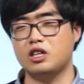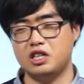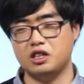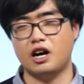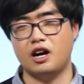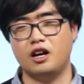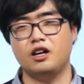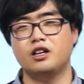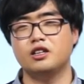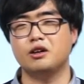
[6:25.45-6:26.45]
伊达
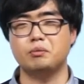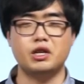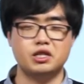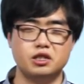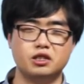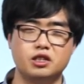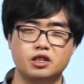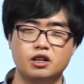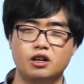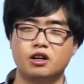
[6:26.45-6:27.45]
的变形
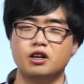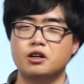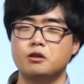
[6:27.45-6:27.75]
体啊，